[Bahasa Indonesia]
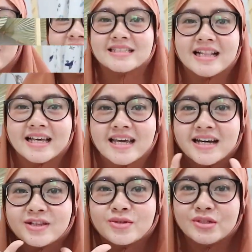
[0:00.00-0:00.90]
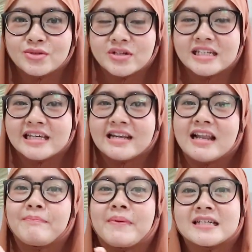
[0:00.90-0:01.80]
Next lagi yang ketujuh ini adalah